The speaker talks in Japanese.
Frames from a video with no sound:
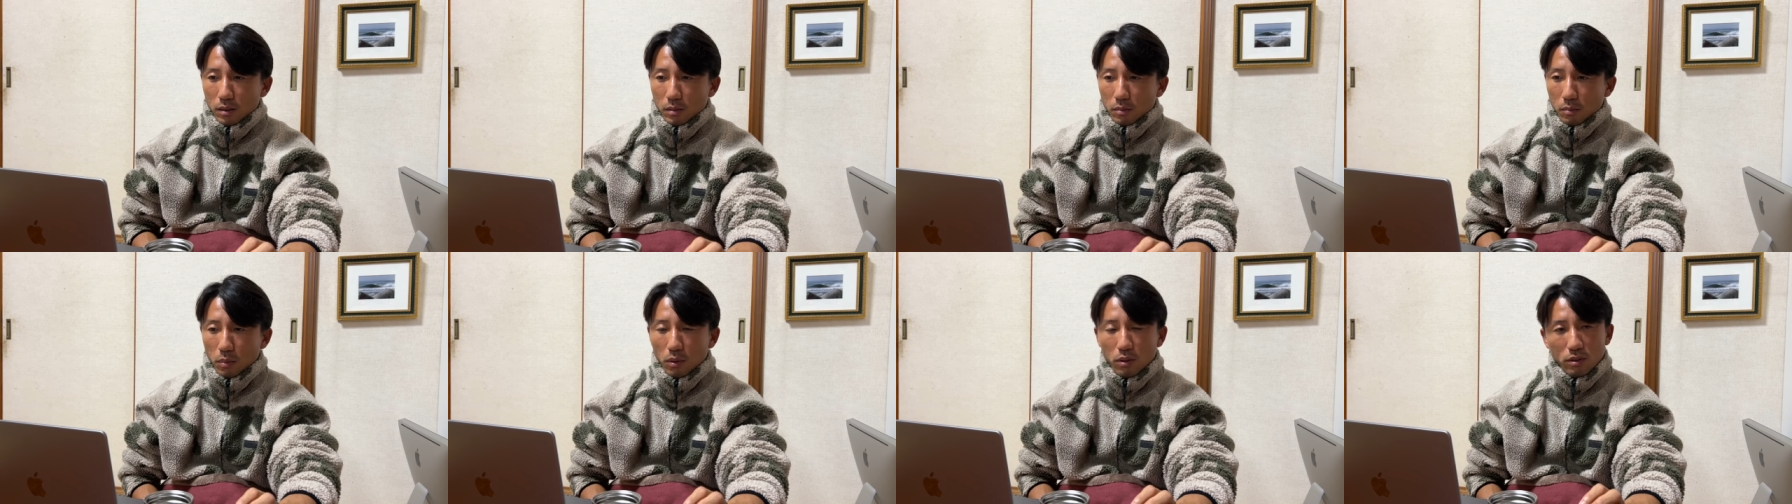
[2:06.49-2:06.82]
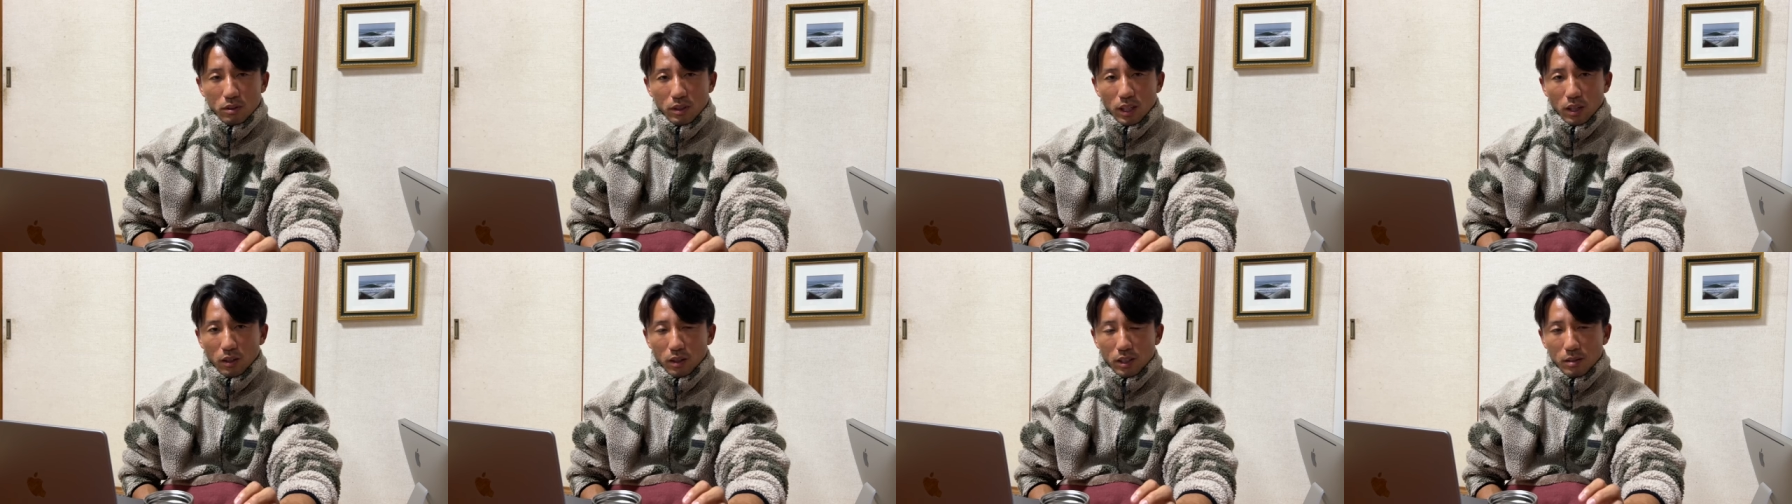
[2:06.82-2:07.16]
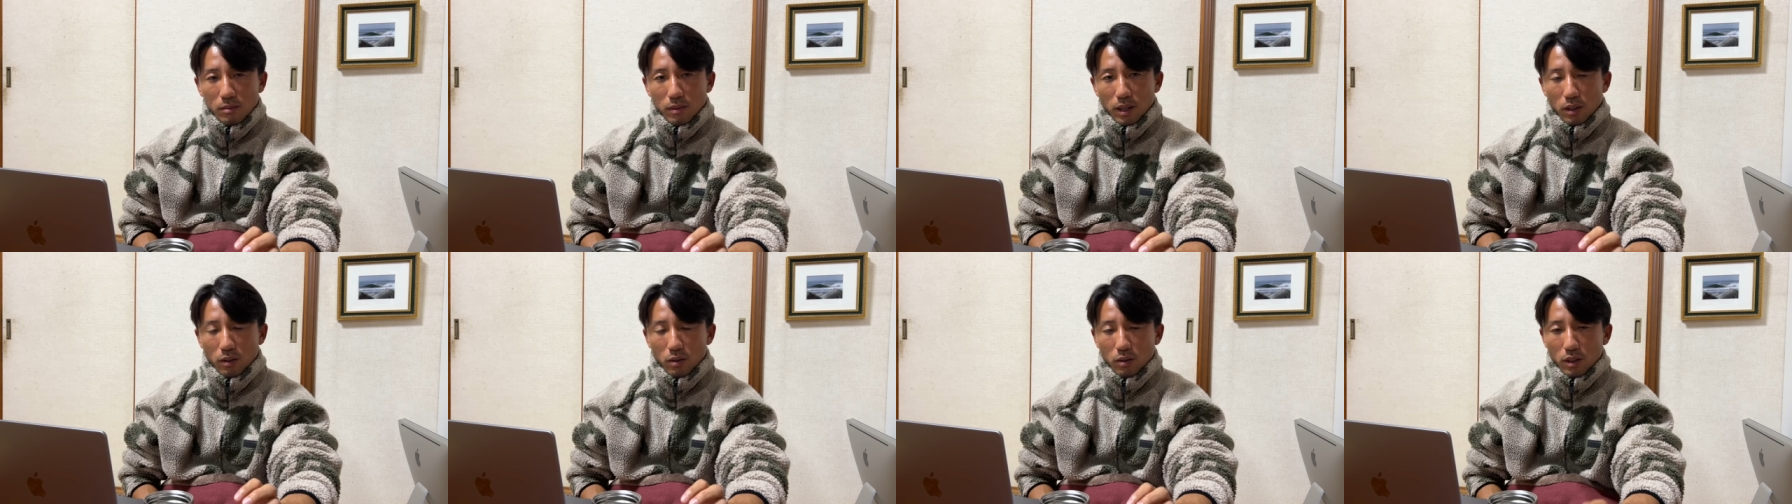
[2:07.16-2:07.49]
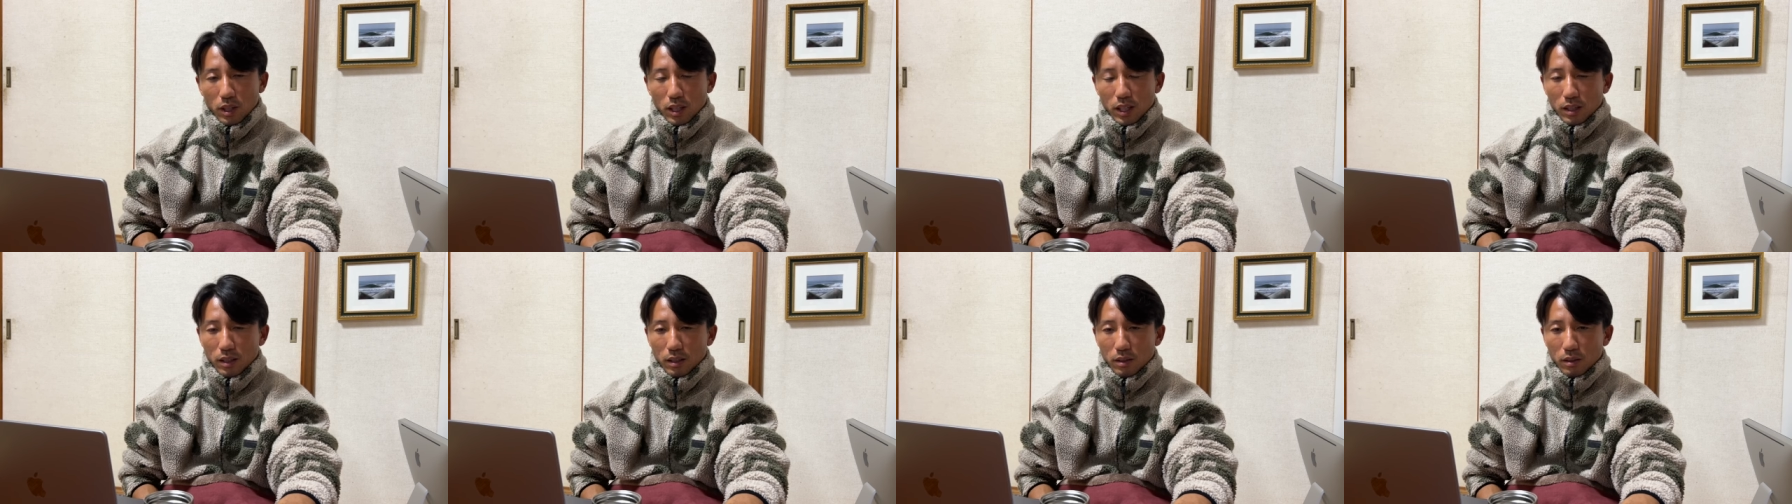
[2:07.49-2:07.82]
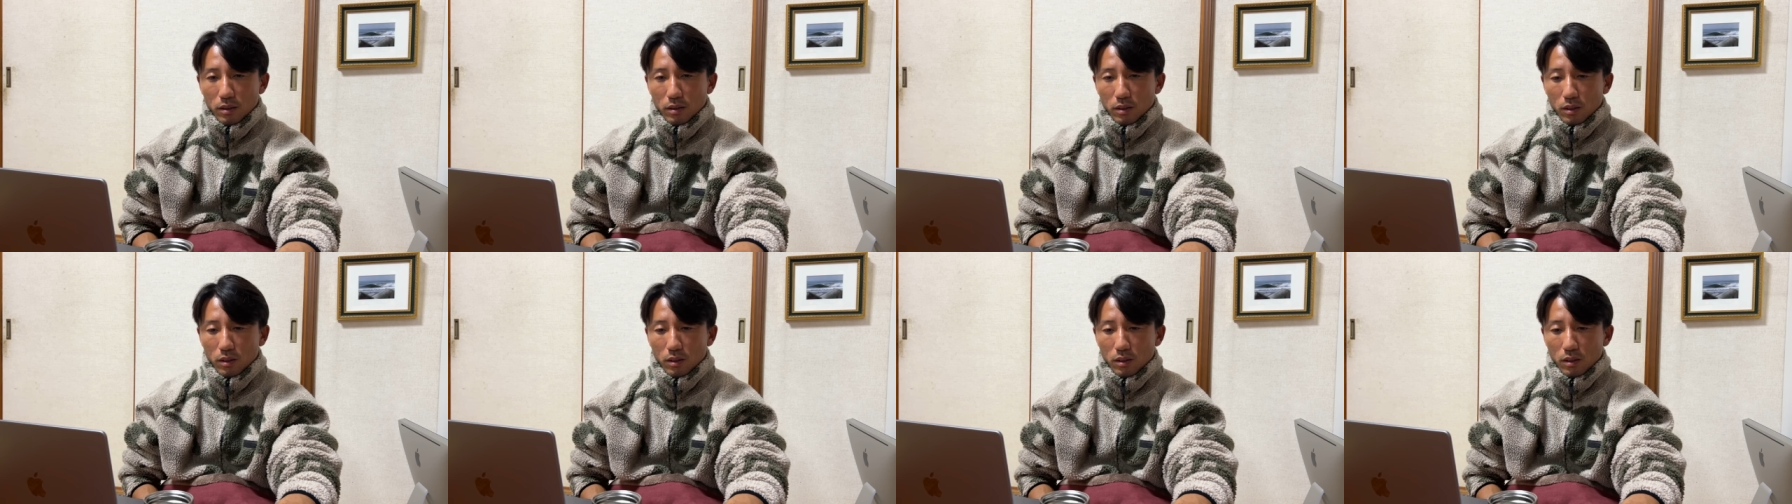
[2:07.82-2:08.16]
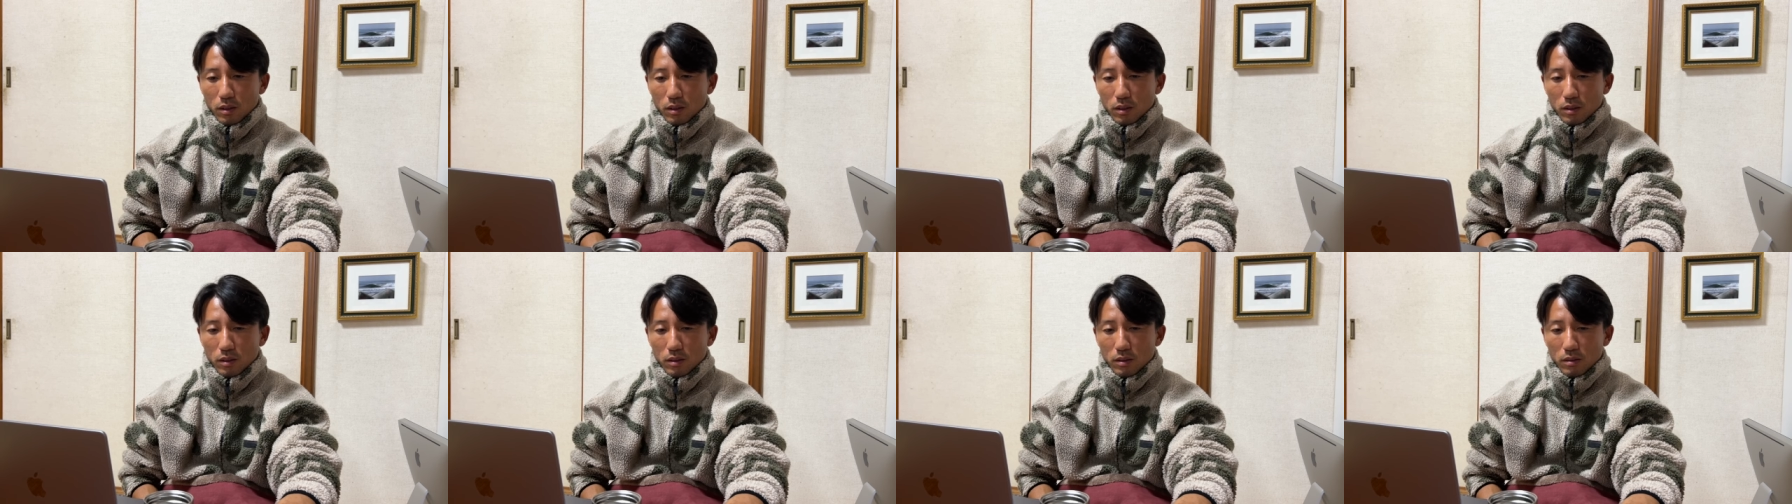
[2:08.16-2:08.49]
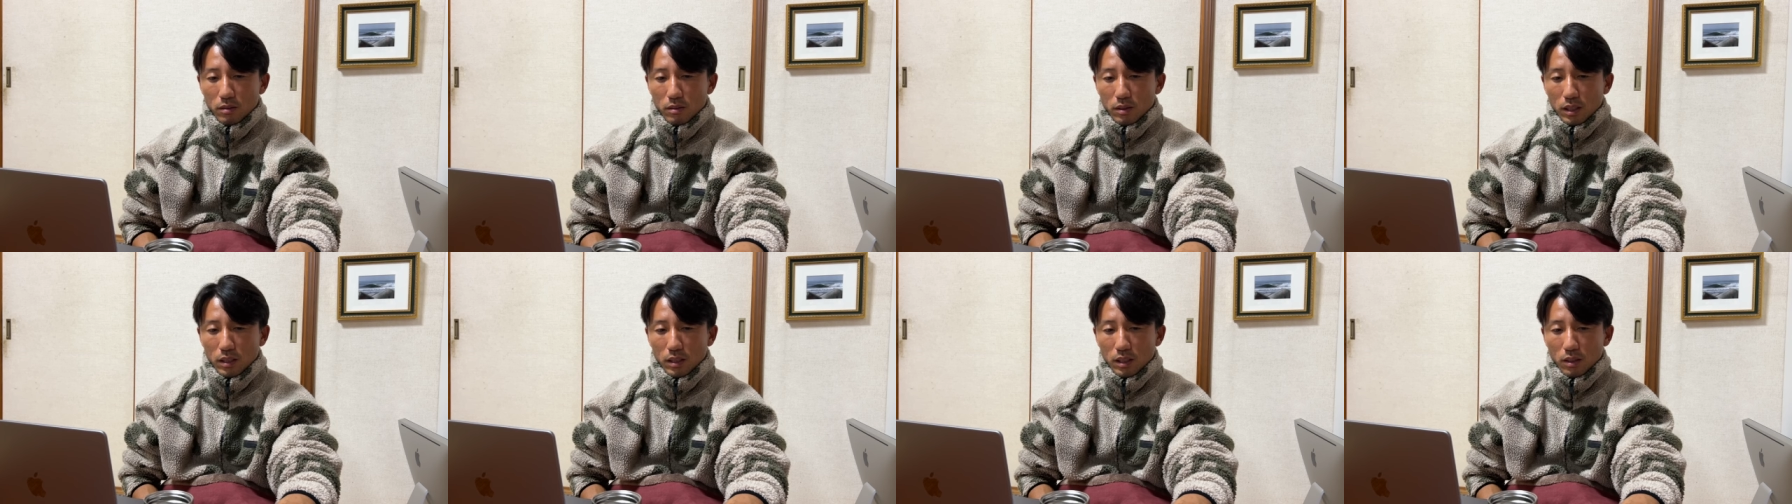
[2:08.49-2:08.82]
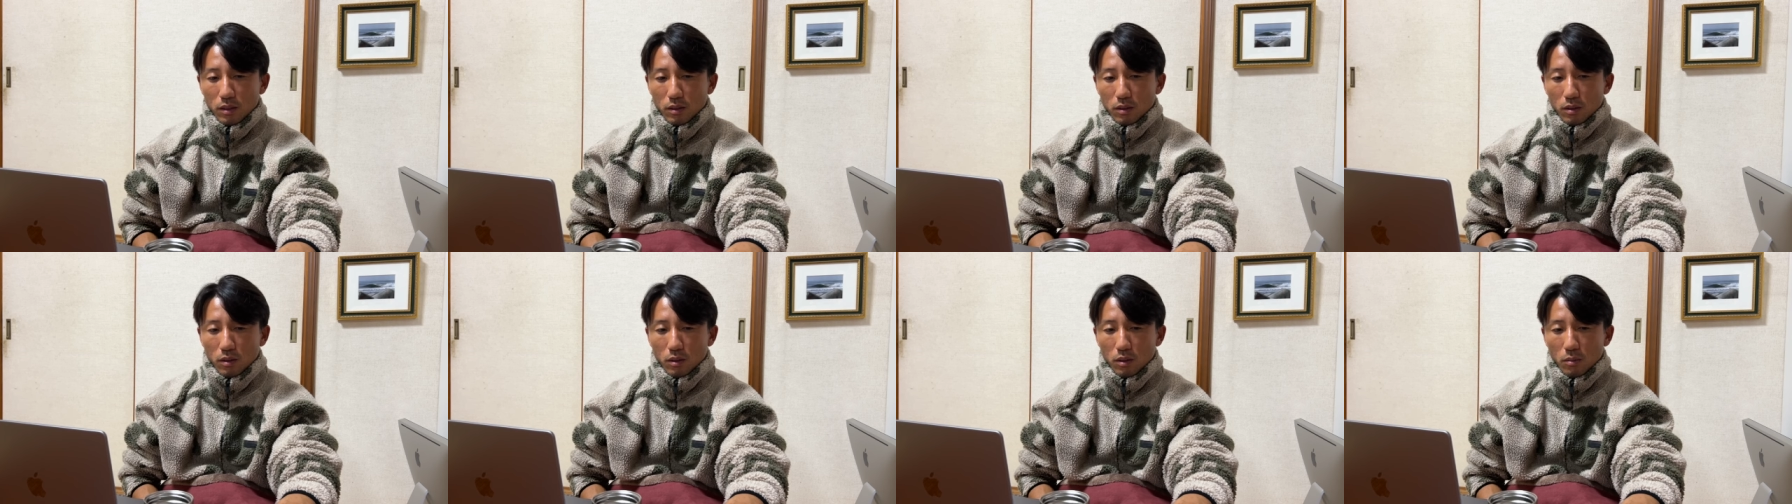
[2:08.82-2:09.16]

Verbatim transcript: 僕は今これ、こう、なんだろう、